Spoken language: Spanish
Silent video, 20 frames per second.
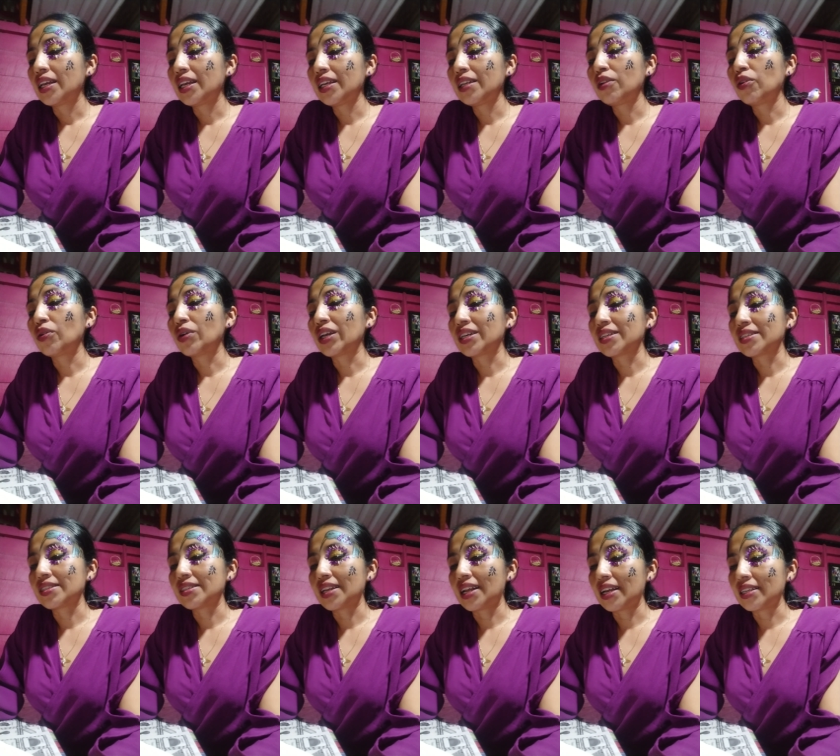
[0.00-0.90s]
qué es lo que
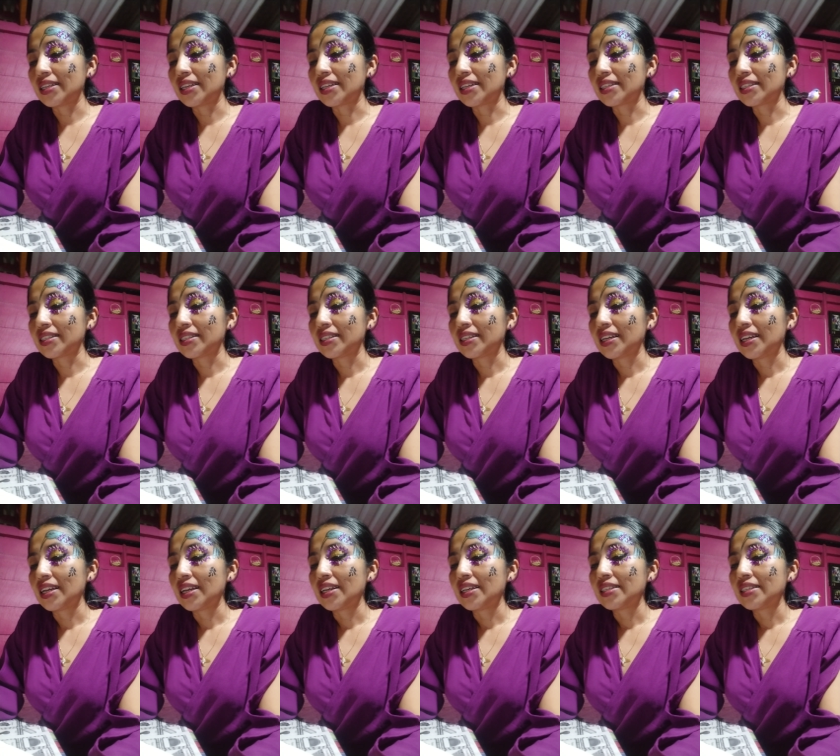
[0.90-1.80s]
extrañas,
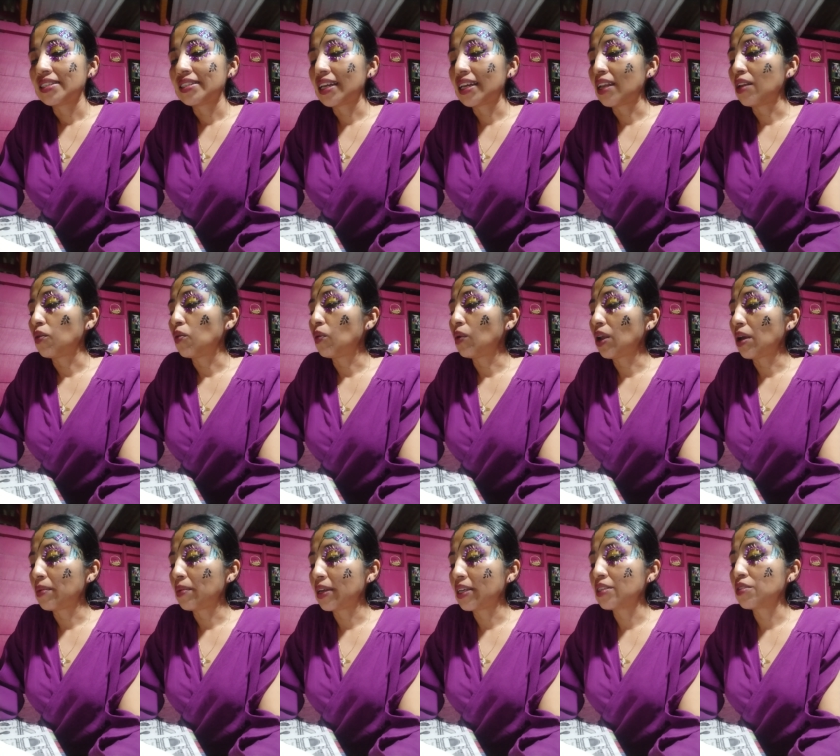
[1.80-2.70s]
si
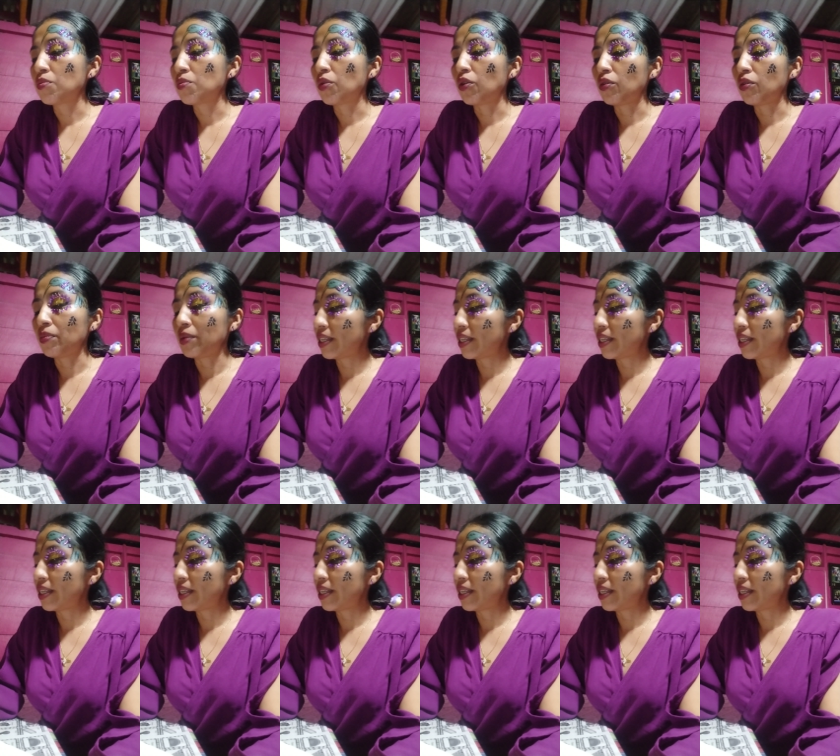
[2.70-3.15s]
alguna vez